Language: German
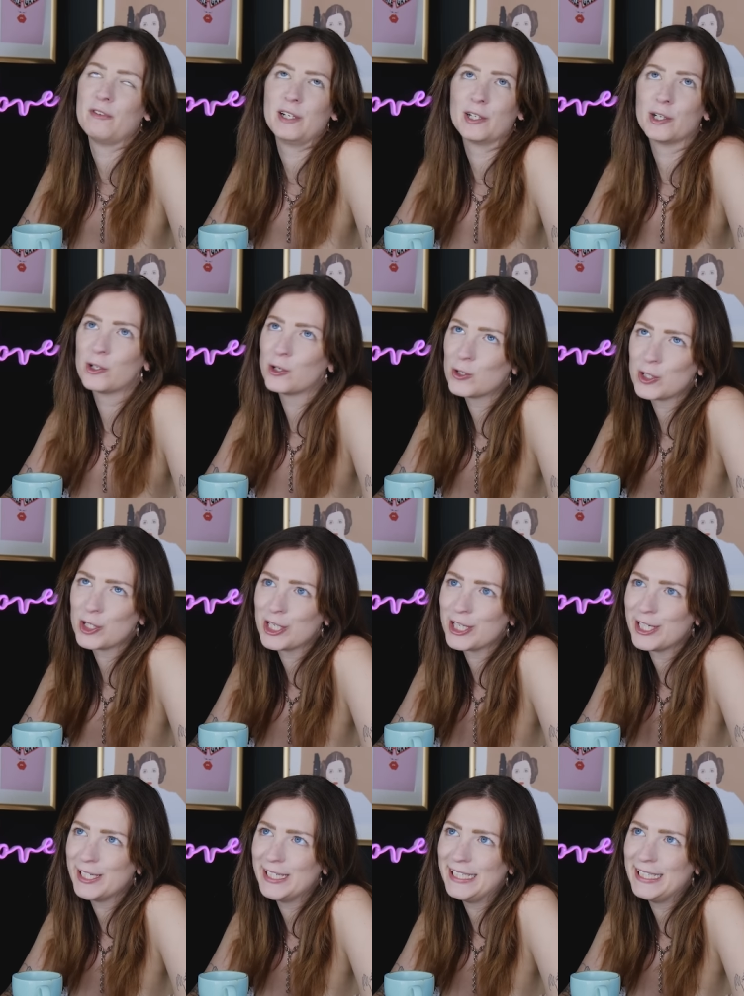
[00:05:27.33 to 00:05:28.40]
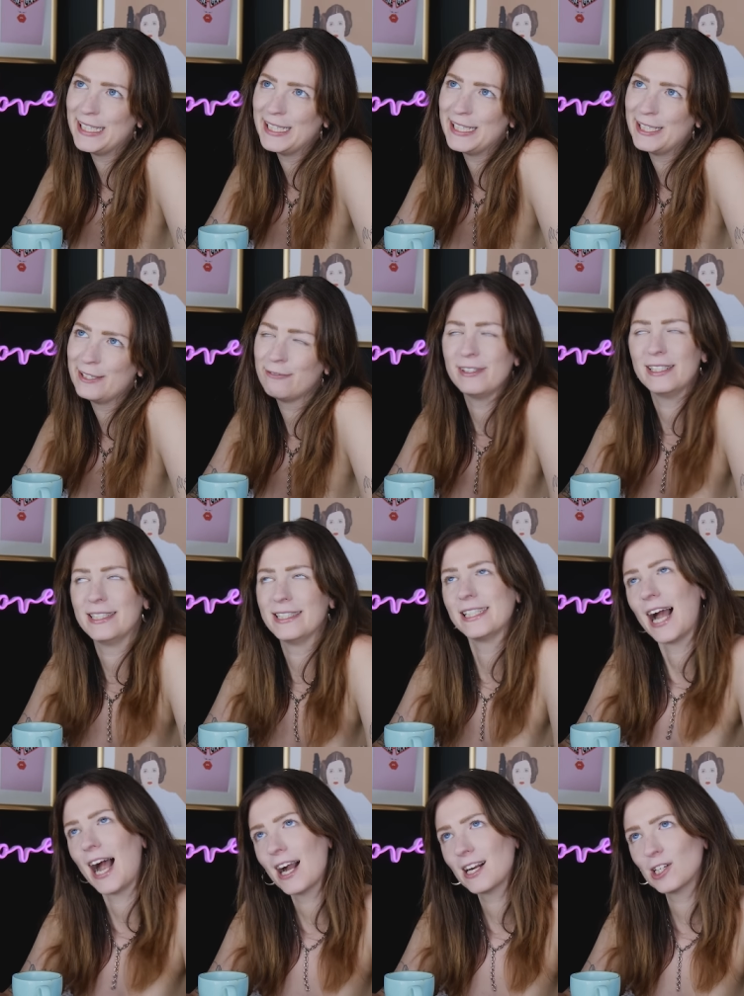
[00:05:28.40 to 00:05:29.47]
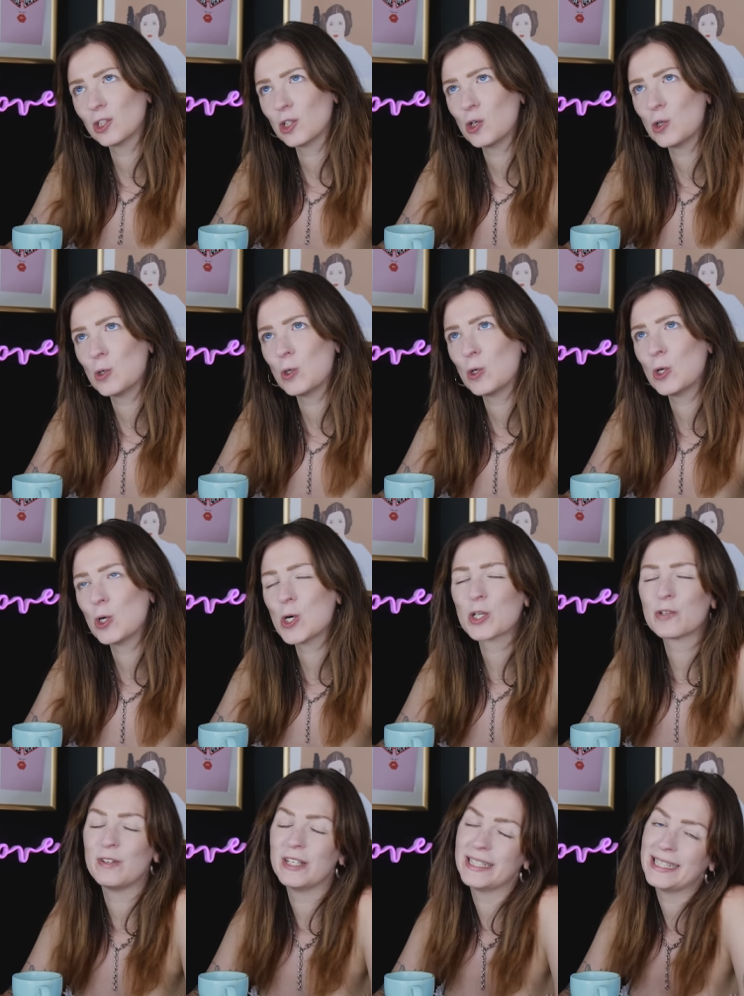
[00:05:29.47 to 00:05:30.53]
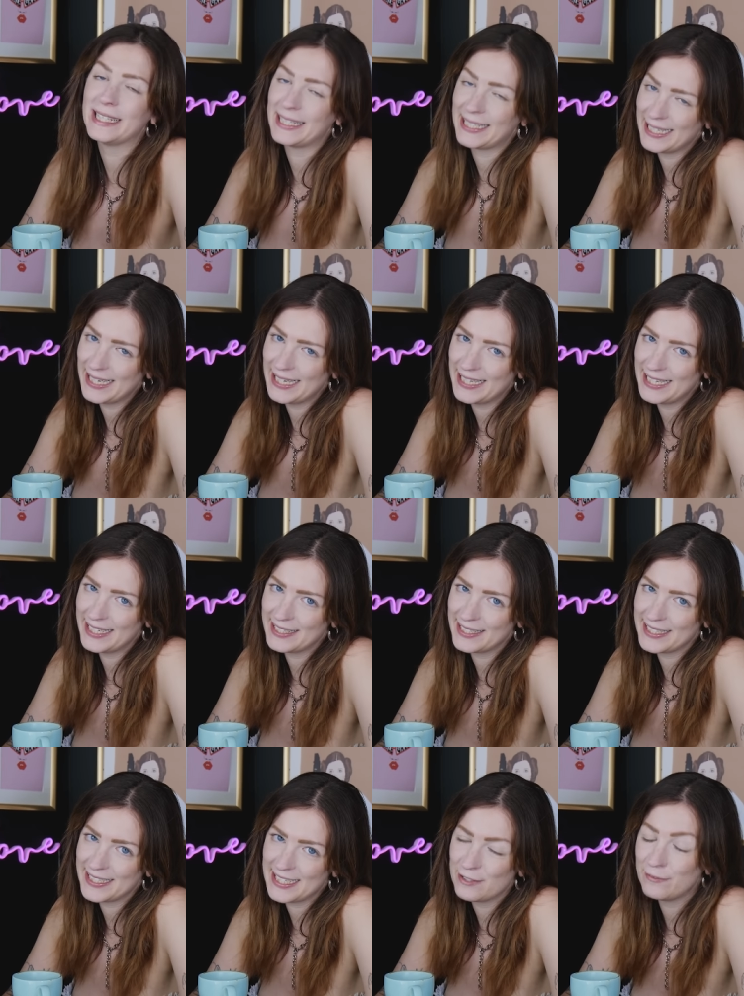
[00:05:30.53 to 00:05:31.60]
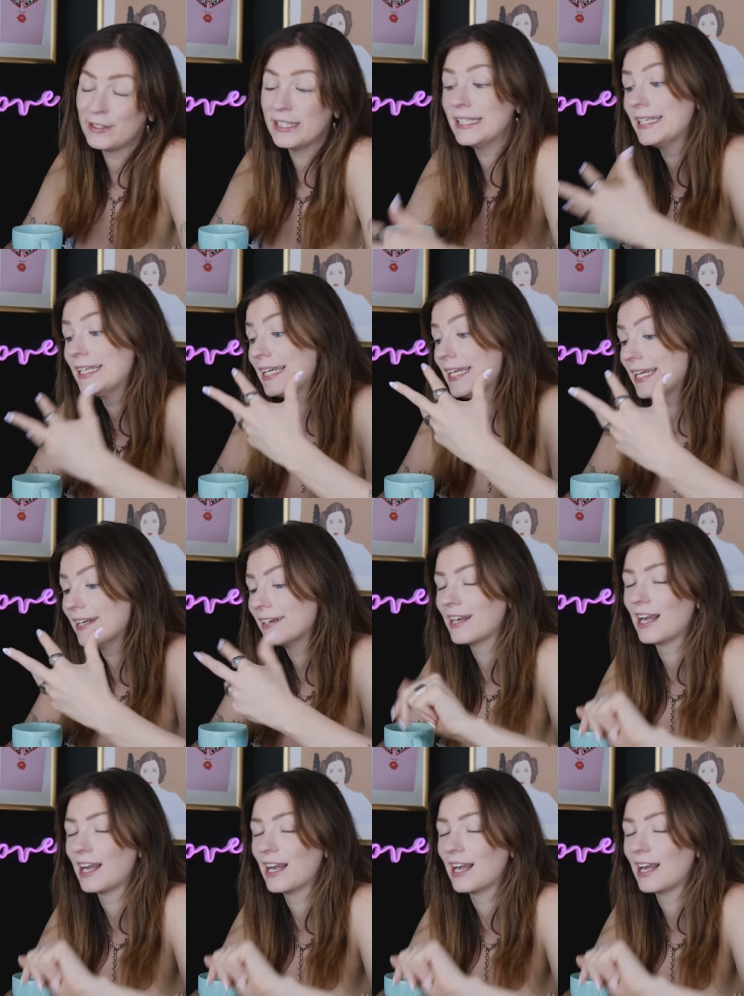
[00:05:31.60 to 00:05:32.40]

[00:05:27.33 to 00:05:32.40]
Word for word: Viel gekuschelt, viel sich angeguckt, viel geredet, viel Nähe